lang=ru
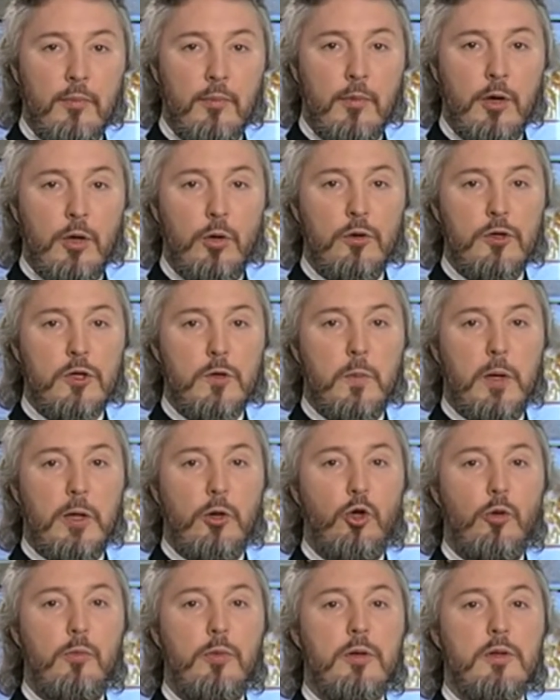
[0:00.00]
и он
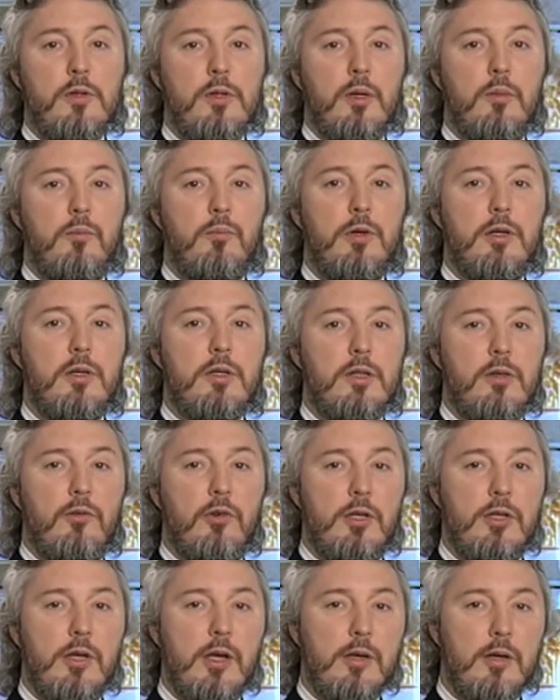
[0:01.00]
сподобился быть
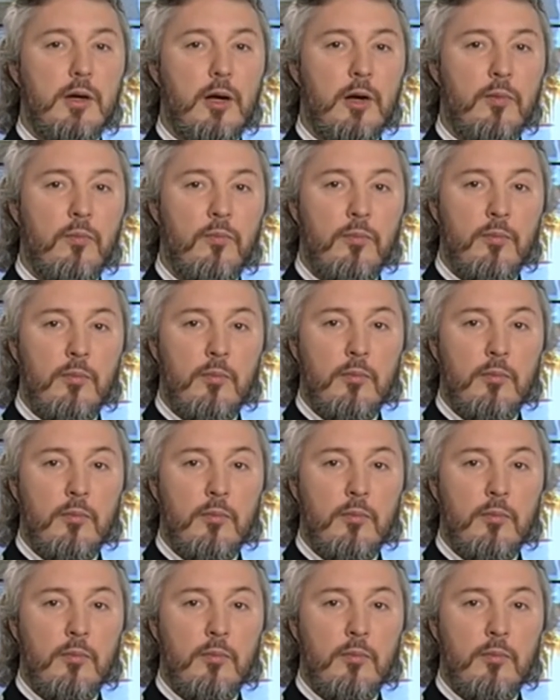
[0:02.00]
свидетелем